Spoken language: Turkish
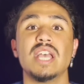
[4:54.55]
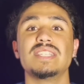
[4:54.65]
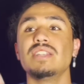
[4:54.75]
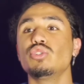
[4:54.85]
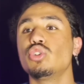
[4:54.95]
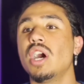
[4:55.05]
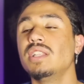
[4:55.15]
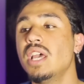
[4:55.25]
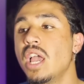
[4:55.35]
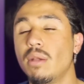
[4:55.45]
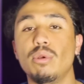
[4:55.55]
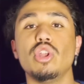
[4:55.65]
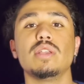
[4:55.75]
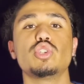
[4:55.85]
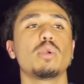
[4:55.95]
Senin şu an
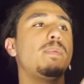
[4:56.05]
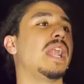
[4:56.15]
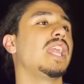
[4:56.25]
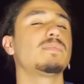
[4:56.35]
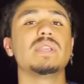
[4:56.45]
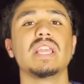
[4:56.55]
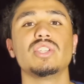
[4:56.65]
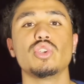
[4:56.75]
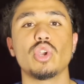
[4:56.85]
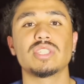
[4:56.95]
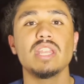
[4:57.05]
böyle çok parlak bir geleceğin yok.